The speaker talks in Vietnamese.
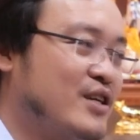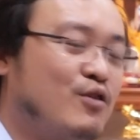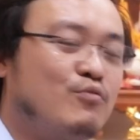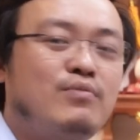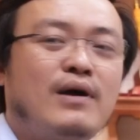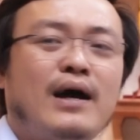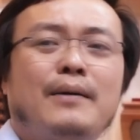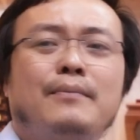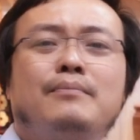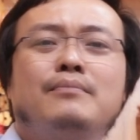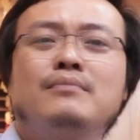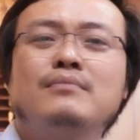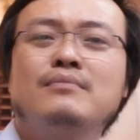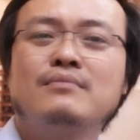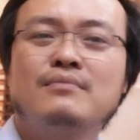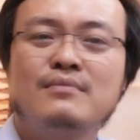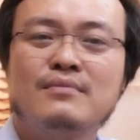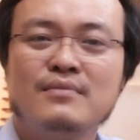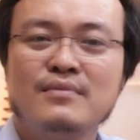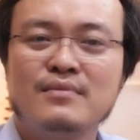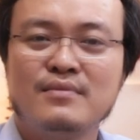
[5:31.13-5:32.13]
sang đông nam.
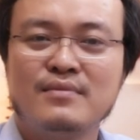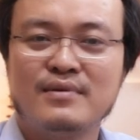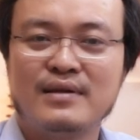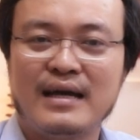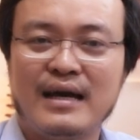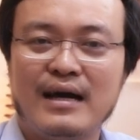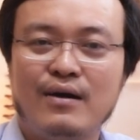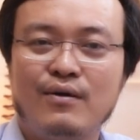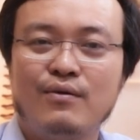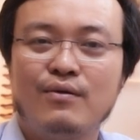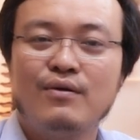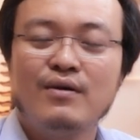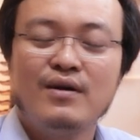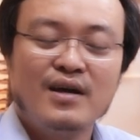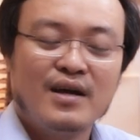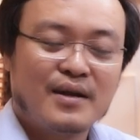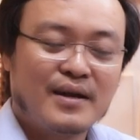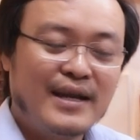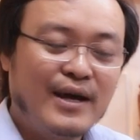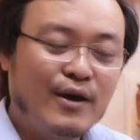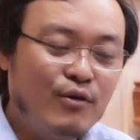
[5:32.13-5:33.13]
Nào,
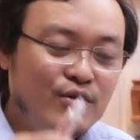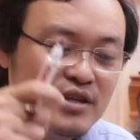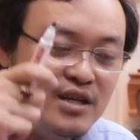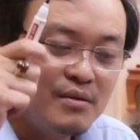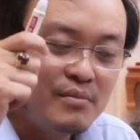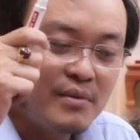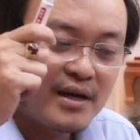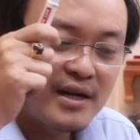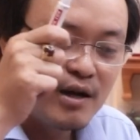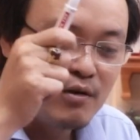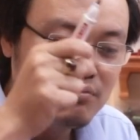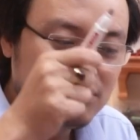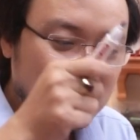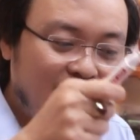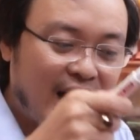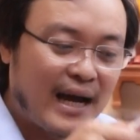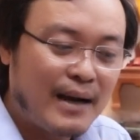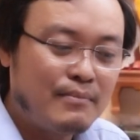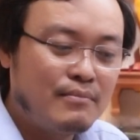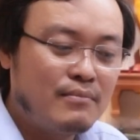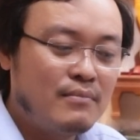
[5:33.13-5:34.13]
nếu như mà đông
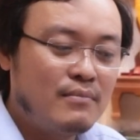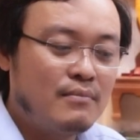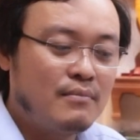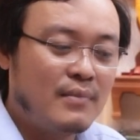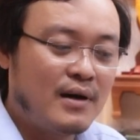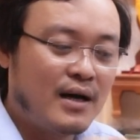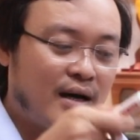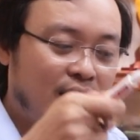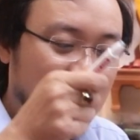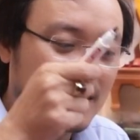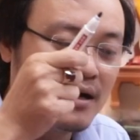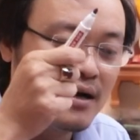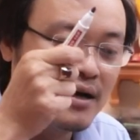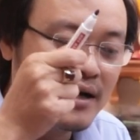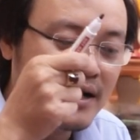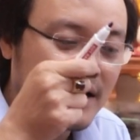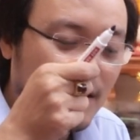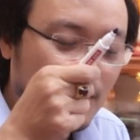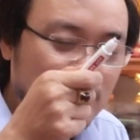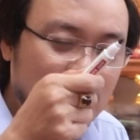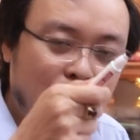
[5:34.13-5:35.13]
nam mà khởi
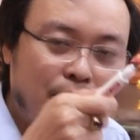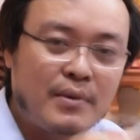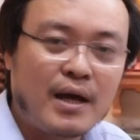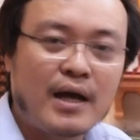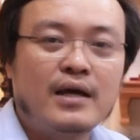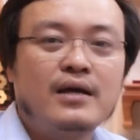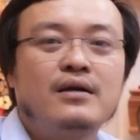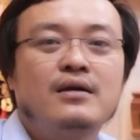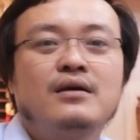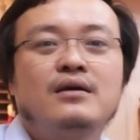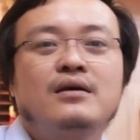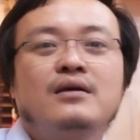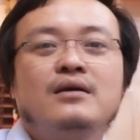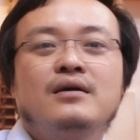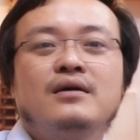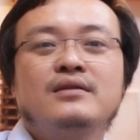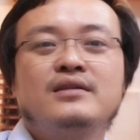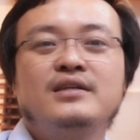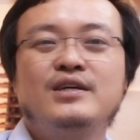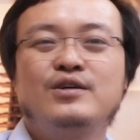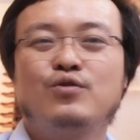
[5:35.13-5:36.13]
công năm nay
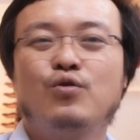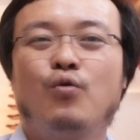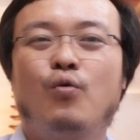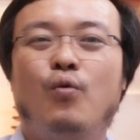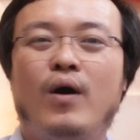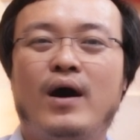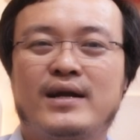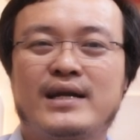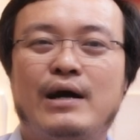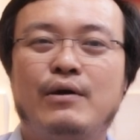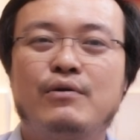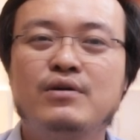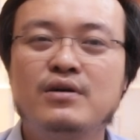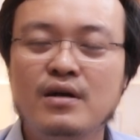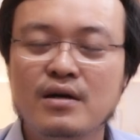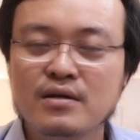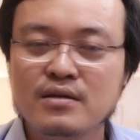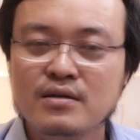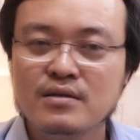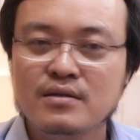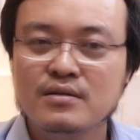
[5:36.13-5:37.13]
thì ngũ hoàng đào
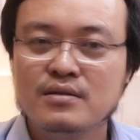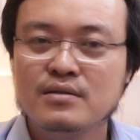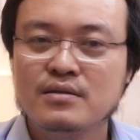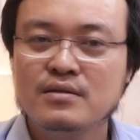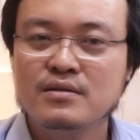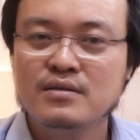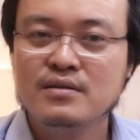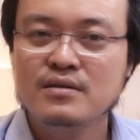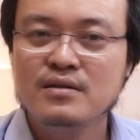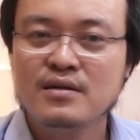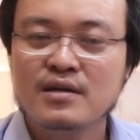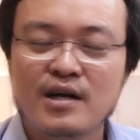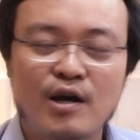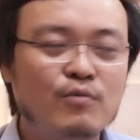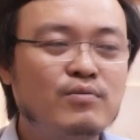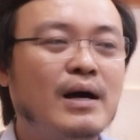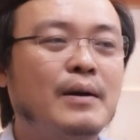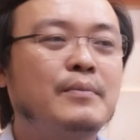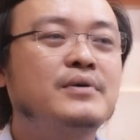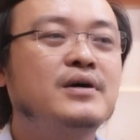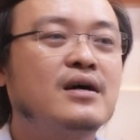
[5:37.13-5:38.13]
hướng
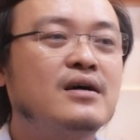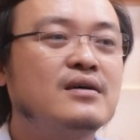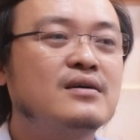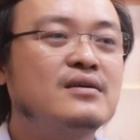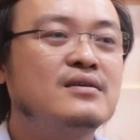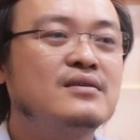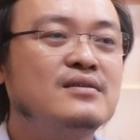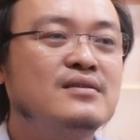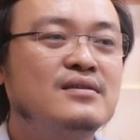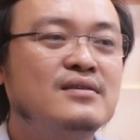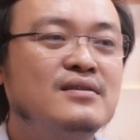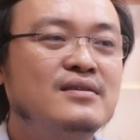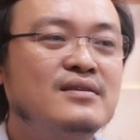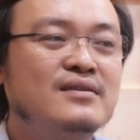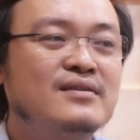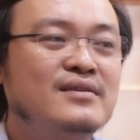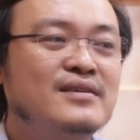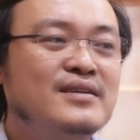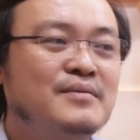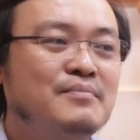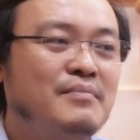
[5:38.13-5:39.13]
không làm được.
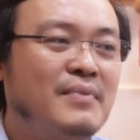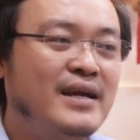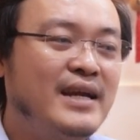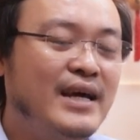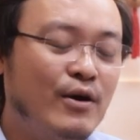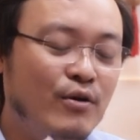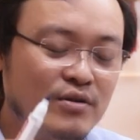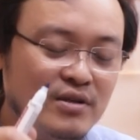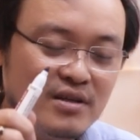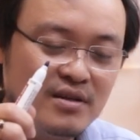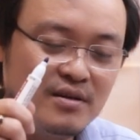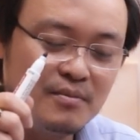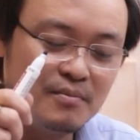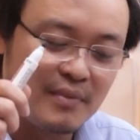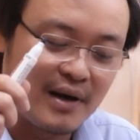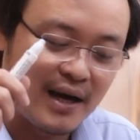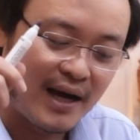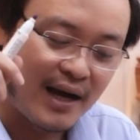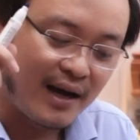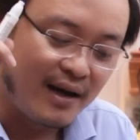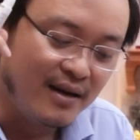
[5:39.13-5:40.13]
Mà nếu như
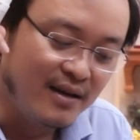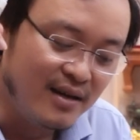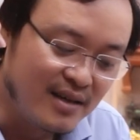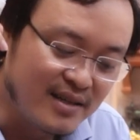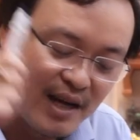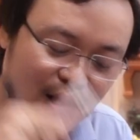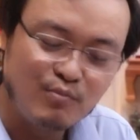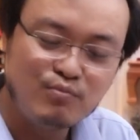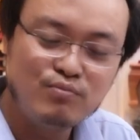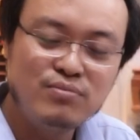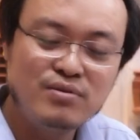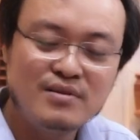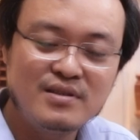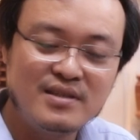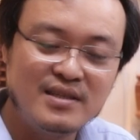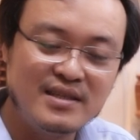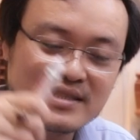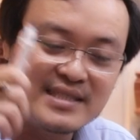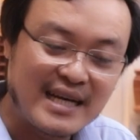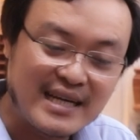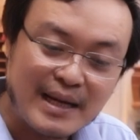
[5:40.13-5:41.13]
mà hướng đông
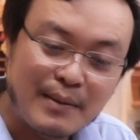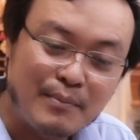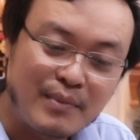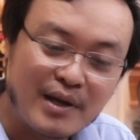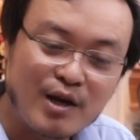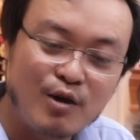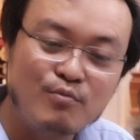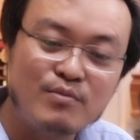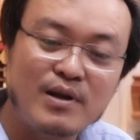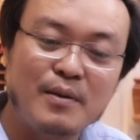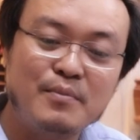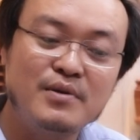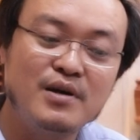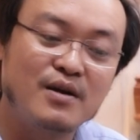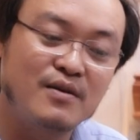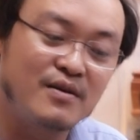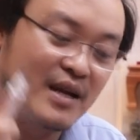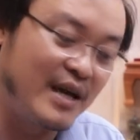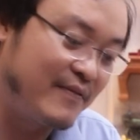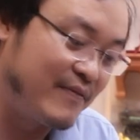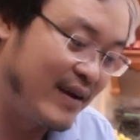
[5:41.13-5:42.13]
thì sang năm lại không làm
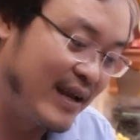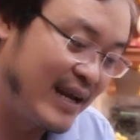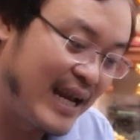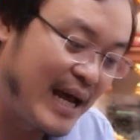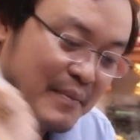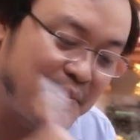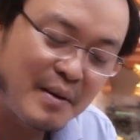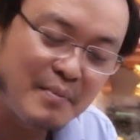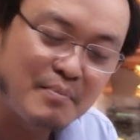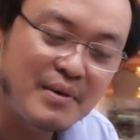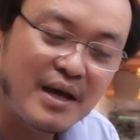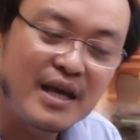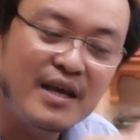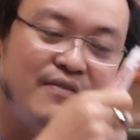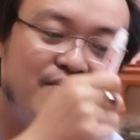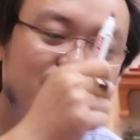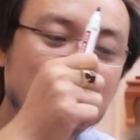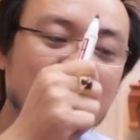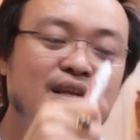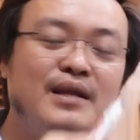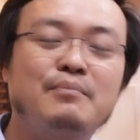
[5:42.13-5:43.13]
được, lại phải làm năm nay,
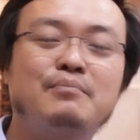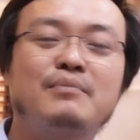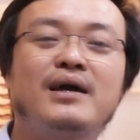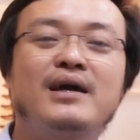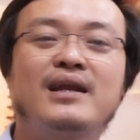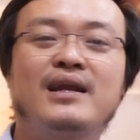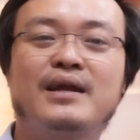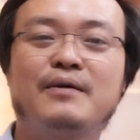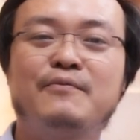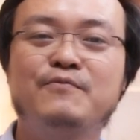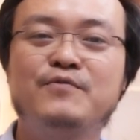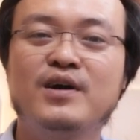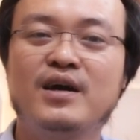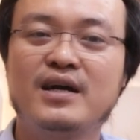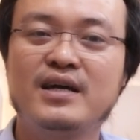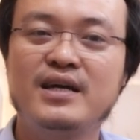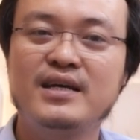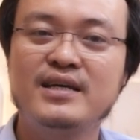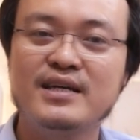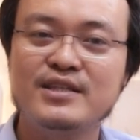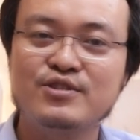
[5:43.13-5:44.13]
vì năm nay là năm vượng
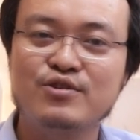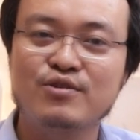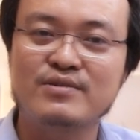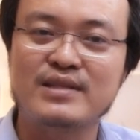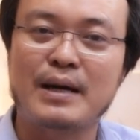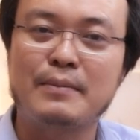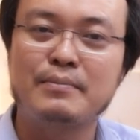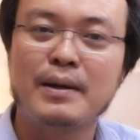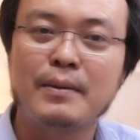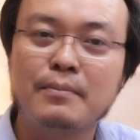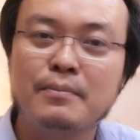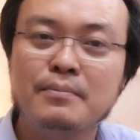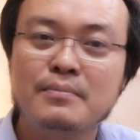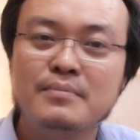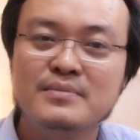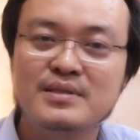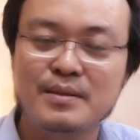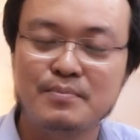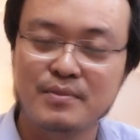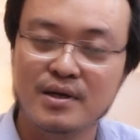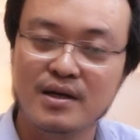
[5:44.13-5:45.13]
khí nhất trong 8 năm
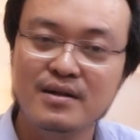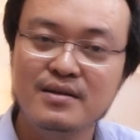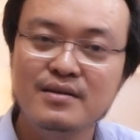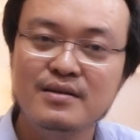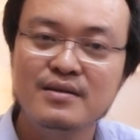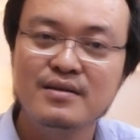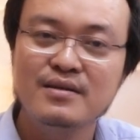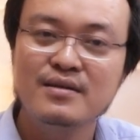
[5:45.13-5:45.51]
sắp tới.